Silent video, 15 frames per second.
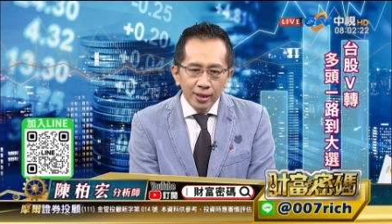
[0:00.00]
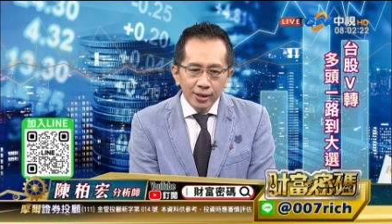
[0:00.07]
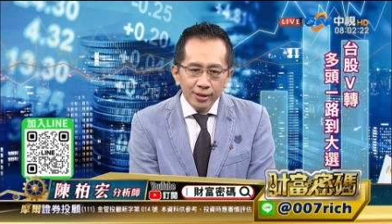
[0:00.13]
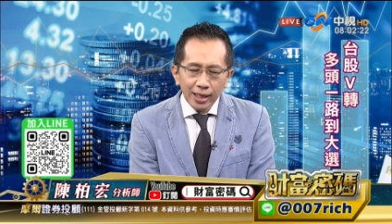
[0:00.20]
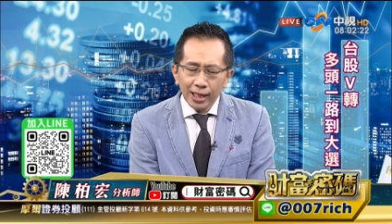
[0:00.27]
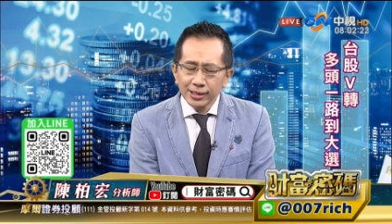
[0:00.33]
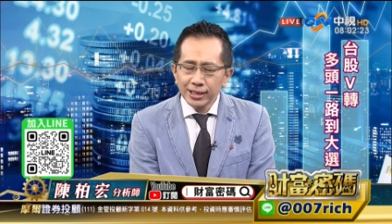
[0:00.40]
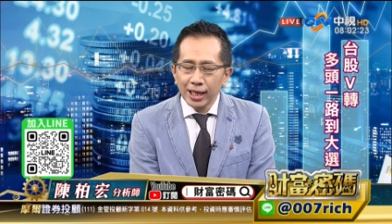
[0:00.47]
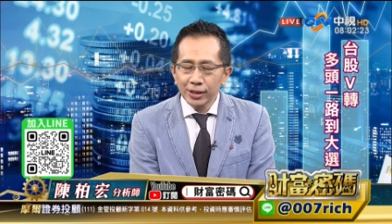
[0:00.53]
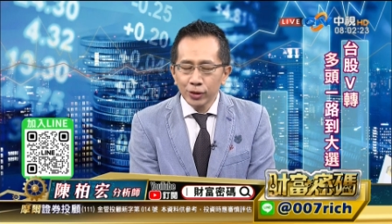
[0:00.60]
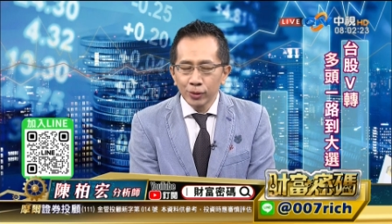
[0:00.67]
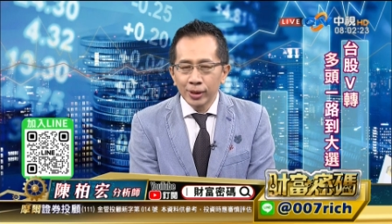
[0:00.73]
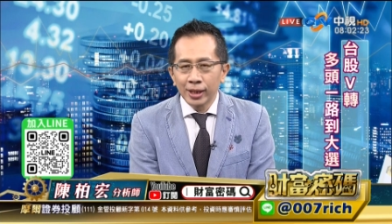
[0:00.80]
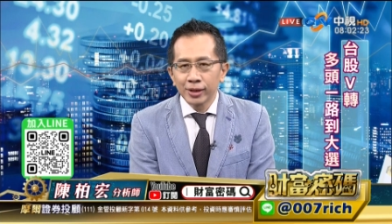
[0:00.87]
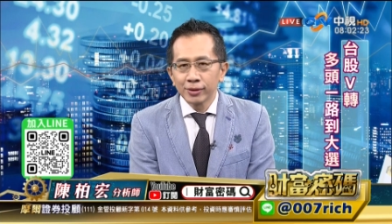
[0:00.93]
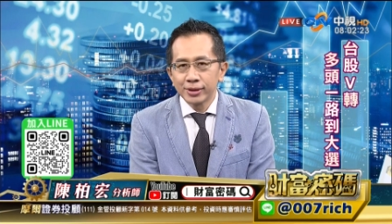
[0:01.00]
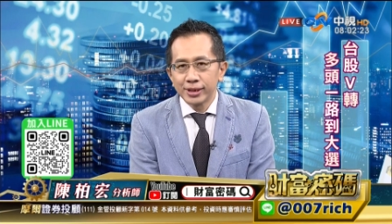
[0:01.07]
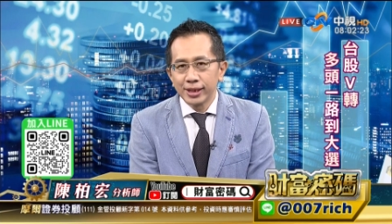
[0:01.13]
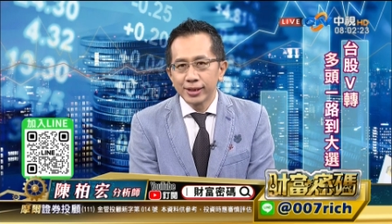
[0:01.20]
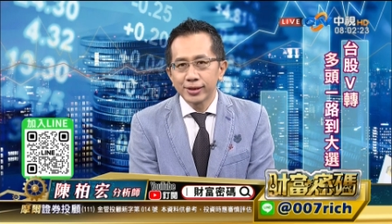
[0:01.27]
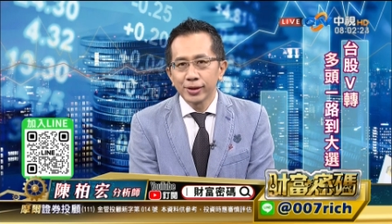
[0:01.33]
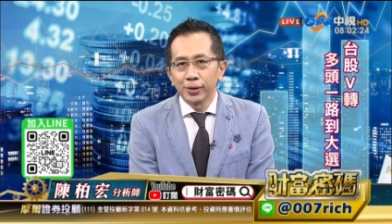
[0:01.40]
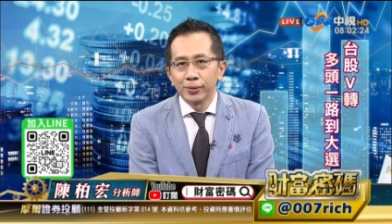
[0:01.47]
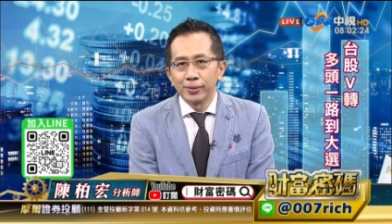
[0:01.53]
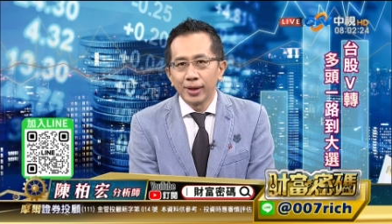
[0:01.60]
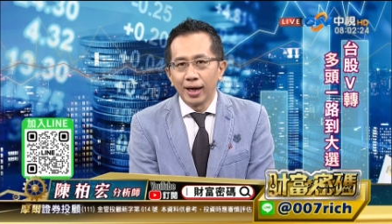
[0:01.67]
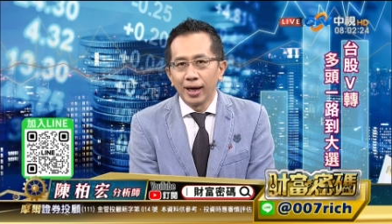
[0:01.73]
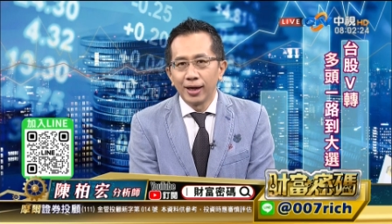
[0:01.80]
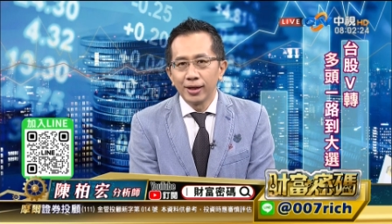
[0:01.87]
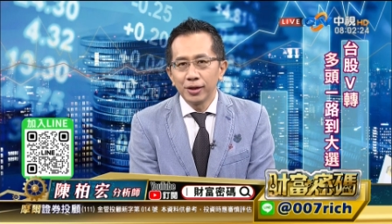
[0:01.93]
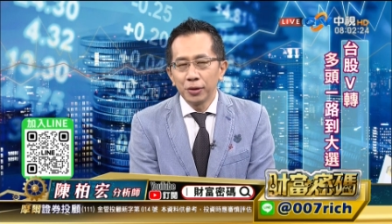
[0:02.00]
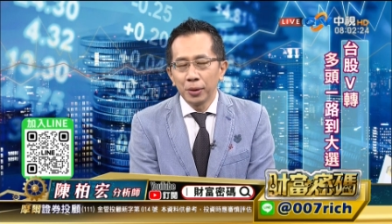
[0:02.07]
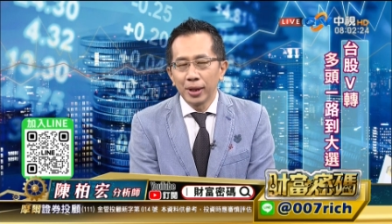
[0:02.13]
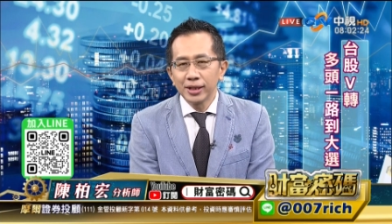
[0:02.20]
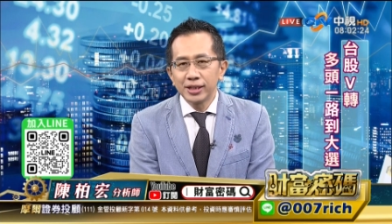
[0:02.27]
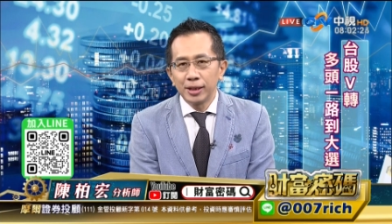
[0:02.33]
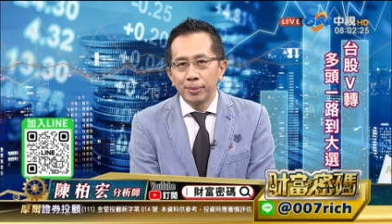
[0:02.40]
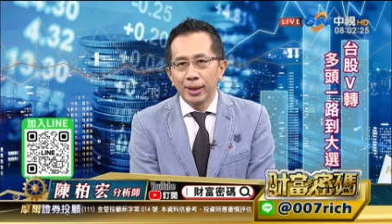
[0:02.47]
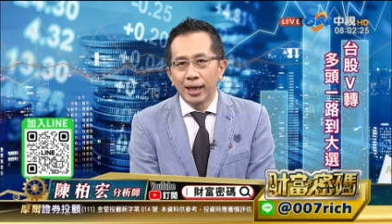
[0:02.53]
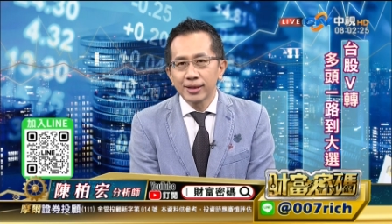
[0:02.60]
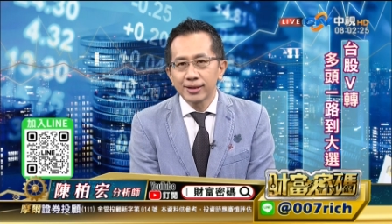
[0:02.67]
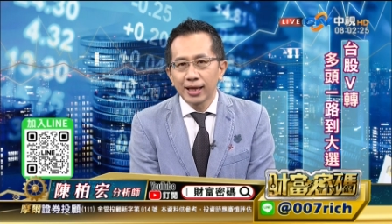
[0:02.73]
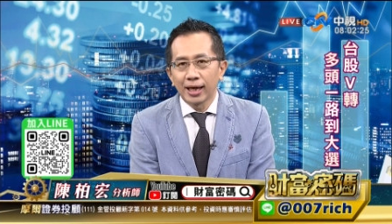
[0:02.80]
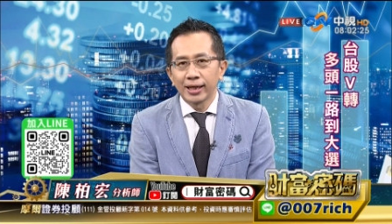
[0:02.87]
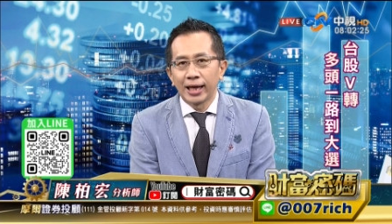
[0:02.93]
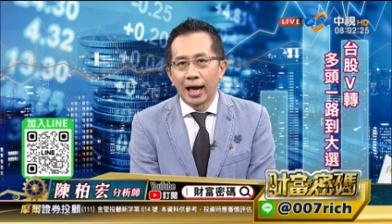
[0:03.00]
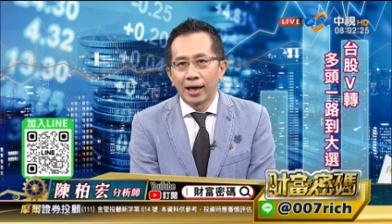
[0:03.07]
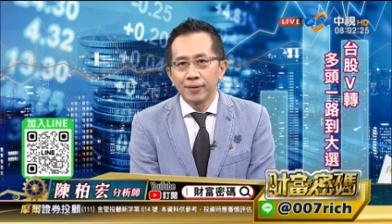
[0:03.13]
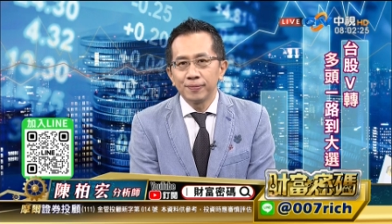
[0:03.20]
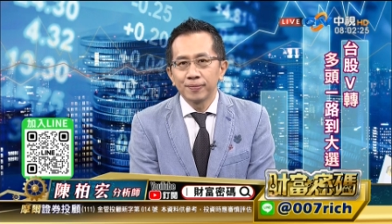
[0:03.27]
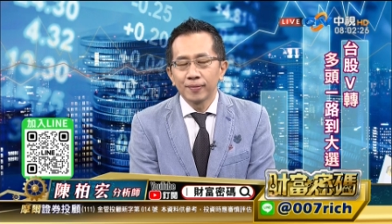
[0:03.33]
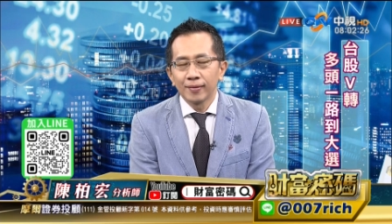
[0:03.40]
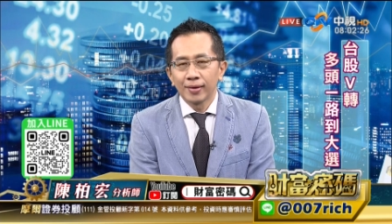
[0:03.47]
大家都能够接受啊，原来 CPI 上扬